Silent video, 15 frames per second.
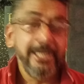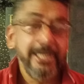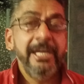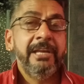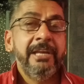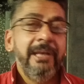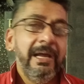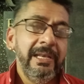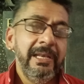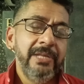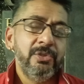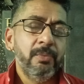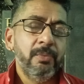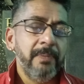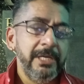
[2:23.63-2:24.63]
देख ना लें
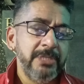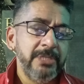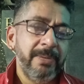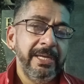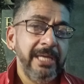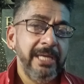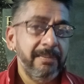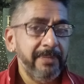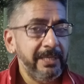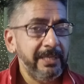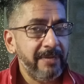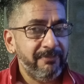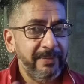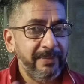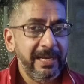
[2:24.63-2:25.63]
तो प्लीज़ भाई अभी
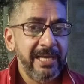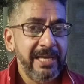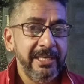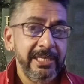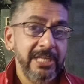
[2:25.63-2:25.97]
आप फिलहाल